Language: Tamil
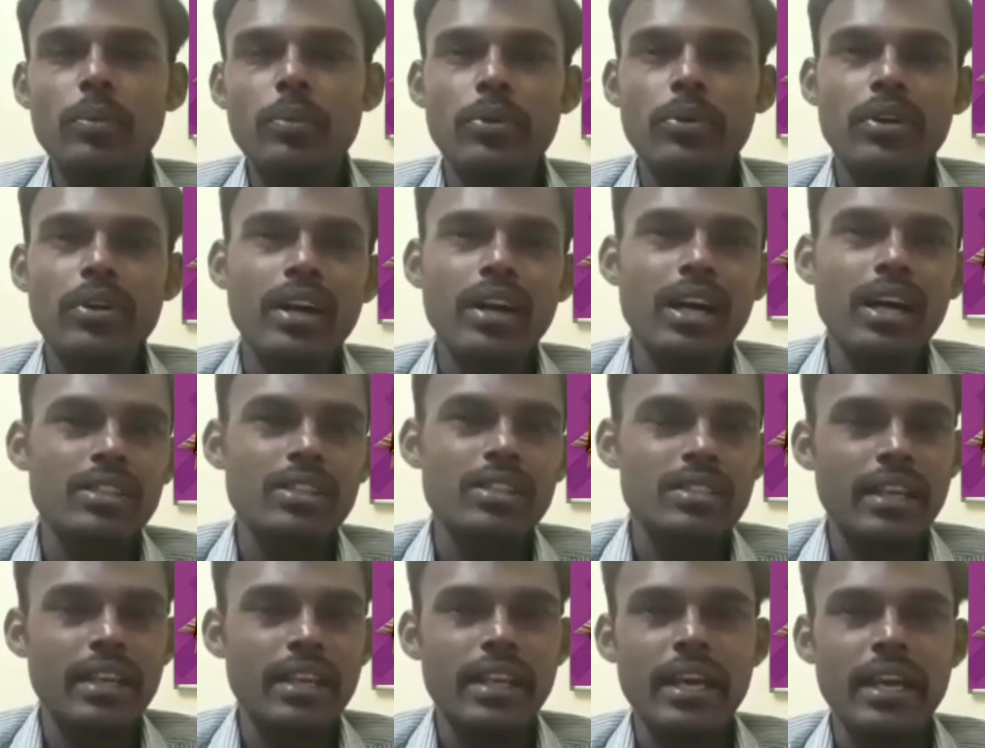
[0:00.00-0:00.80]
போக அது
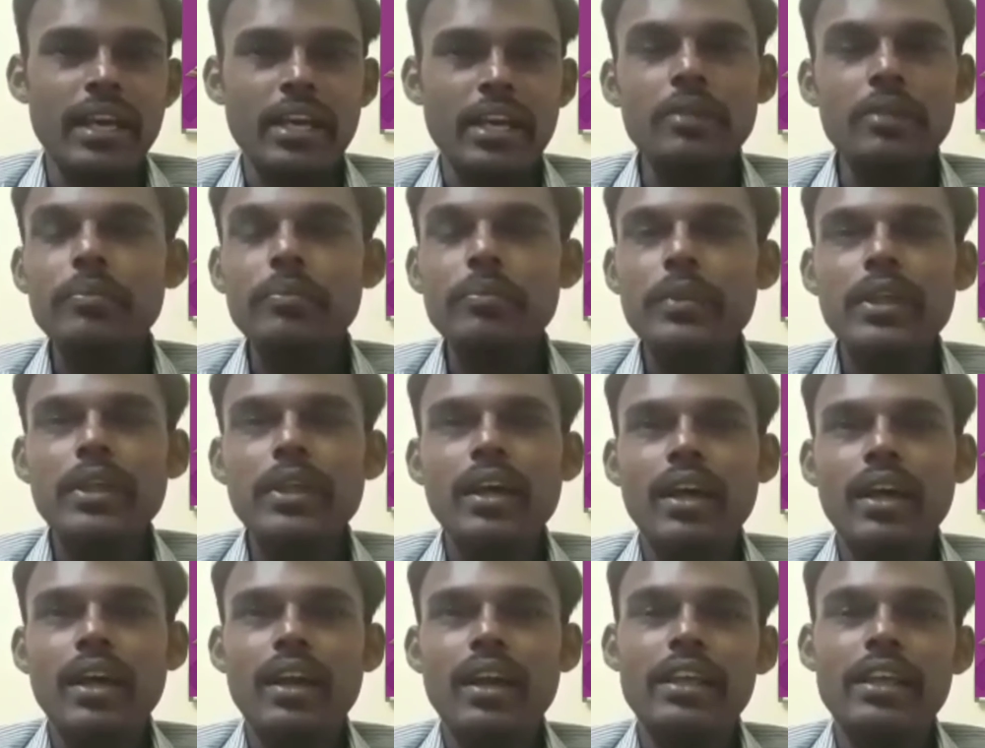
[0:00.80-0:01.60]
சரியாயிடும்
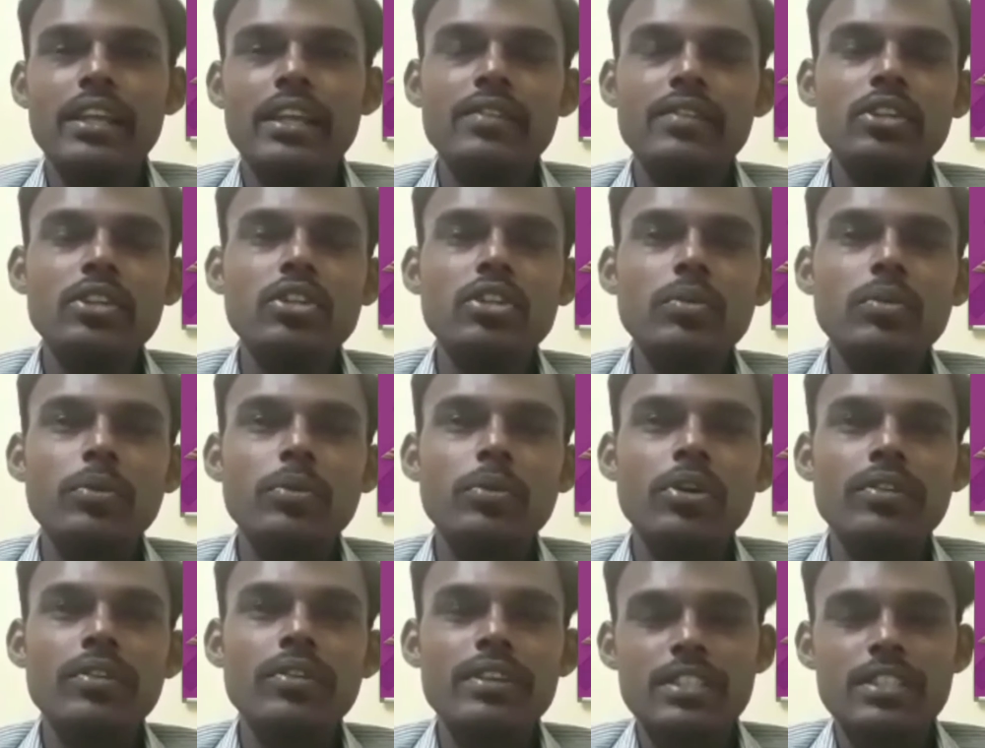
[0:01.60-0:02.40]
அதனால்
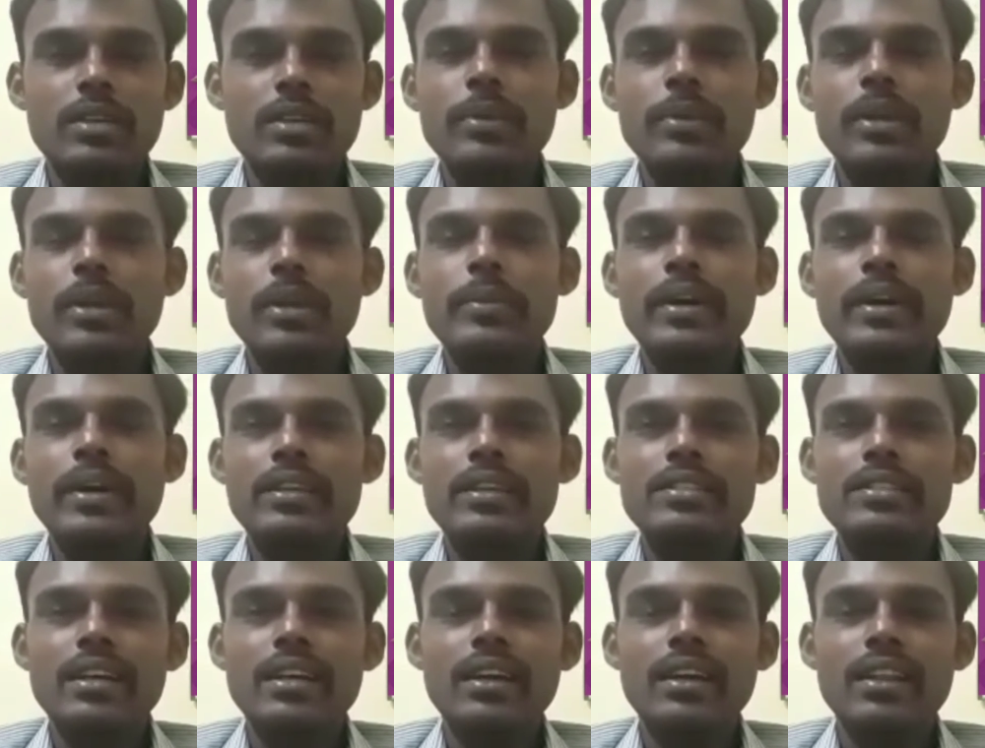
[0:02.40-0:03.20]
இருபத்தொம்போது வயசுக்கு மேலே
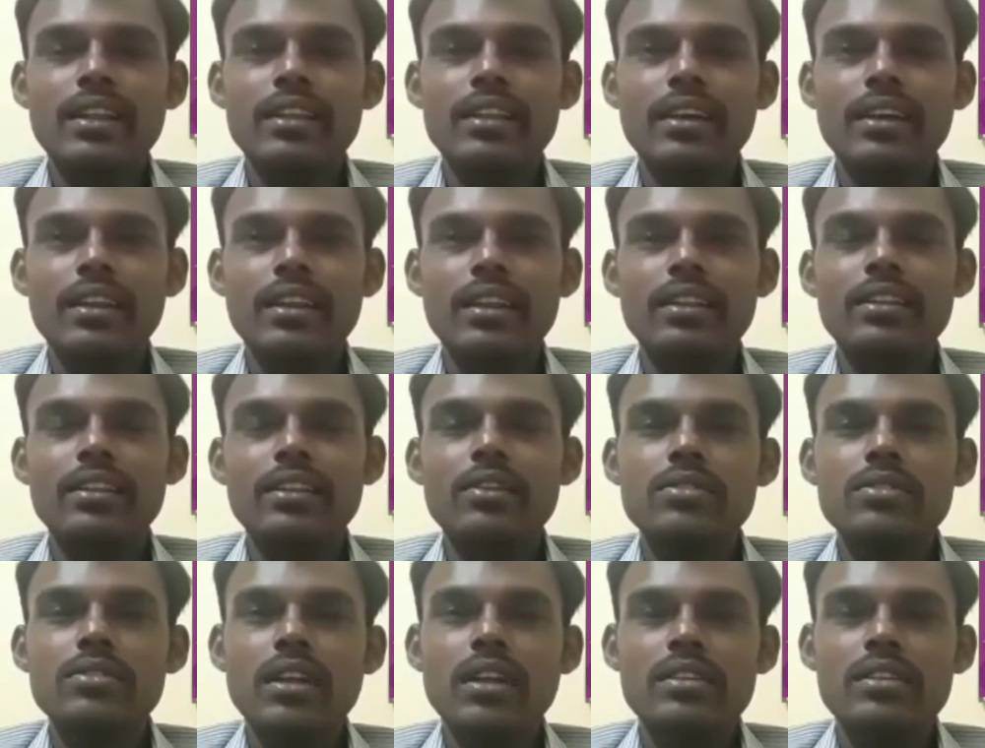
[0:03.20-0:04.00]
மேரேஜ் ஆகிறதுங்கிறது
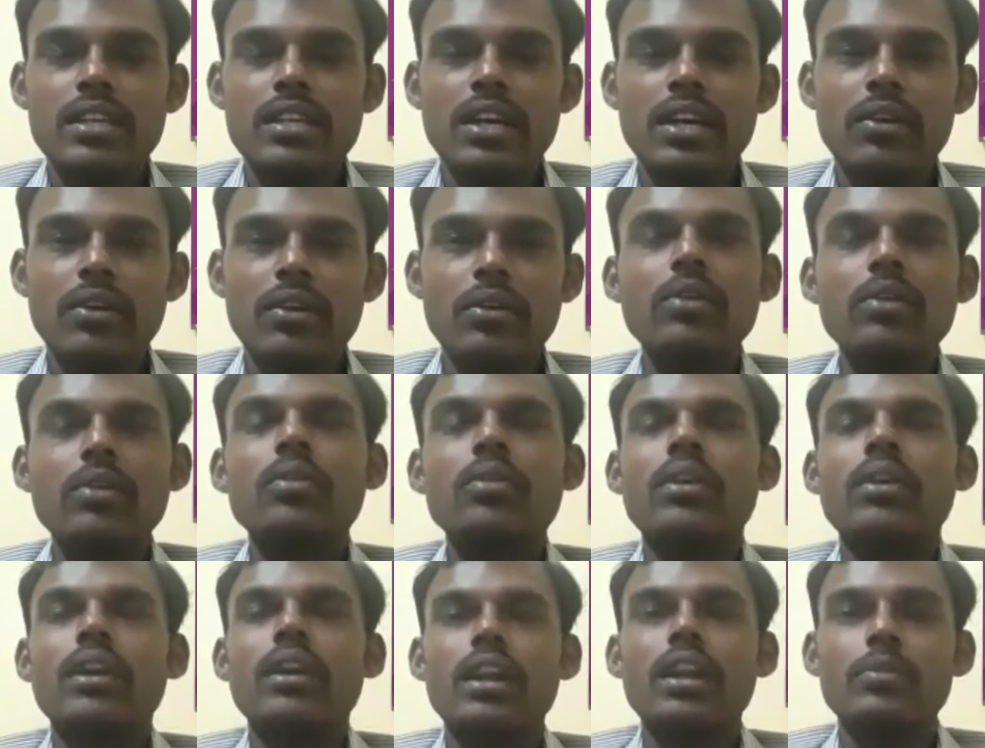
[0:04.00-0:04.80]
தனுசு
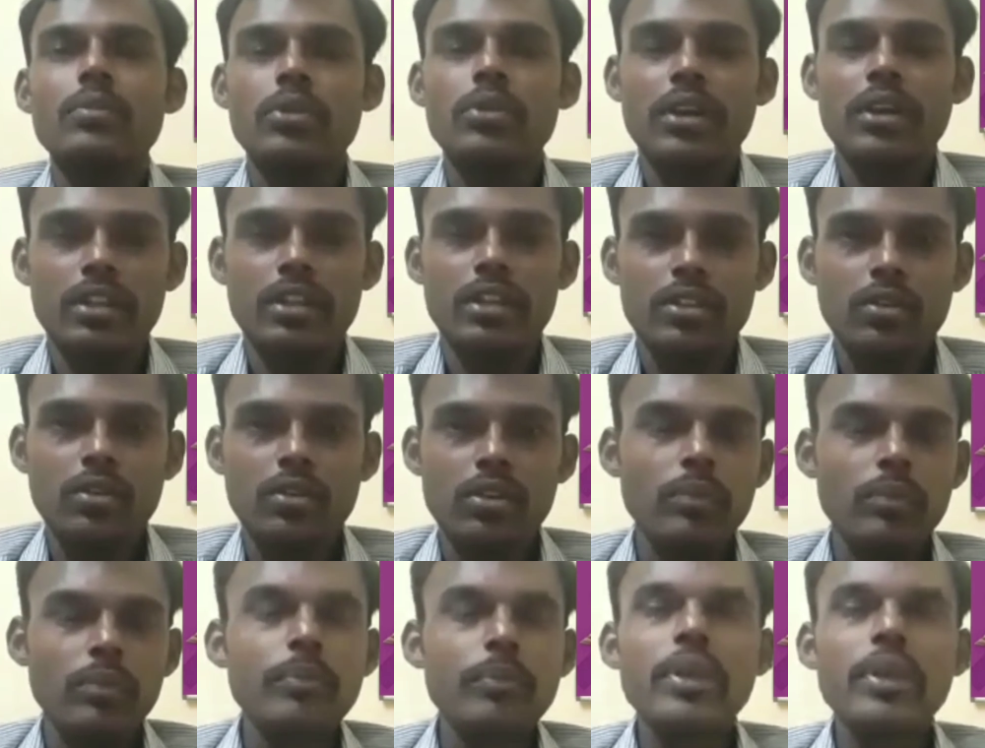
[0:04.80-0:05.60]
ராசிக்காரங்களுக்கு ஒரு நல்ல முன்னேற்றத்தை
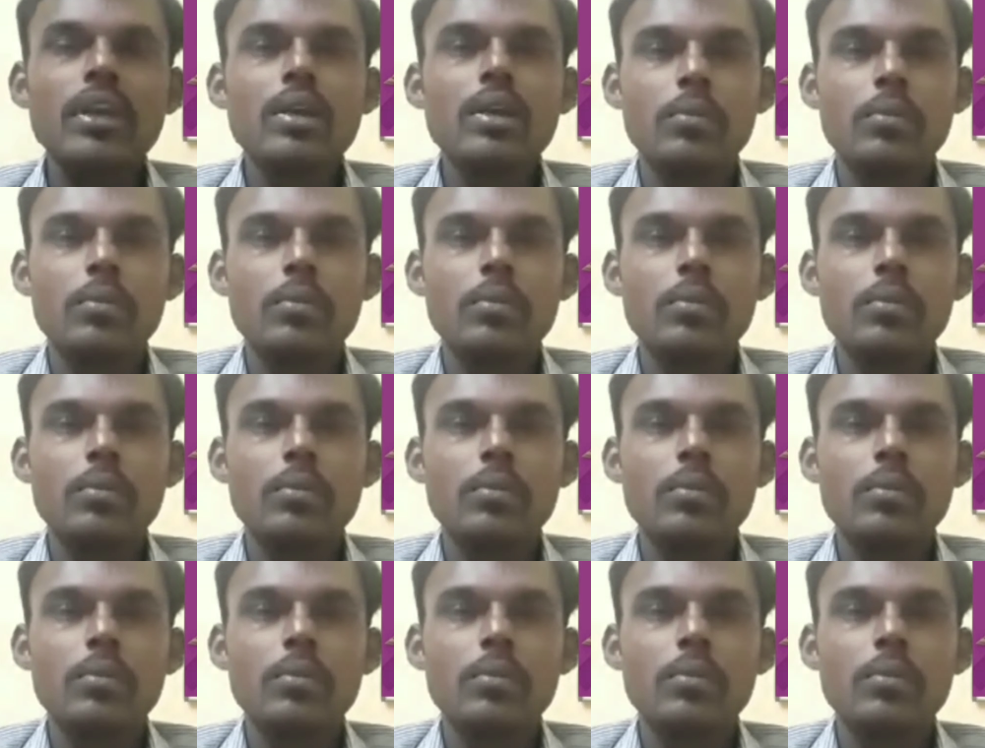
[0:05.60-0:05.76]
கொடுக்கும்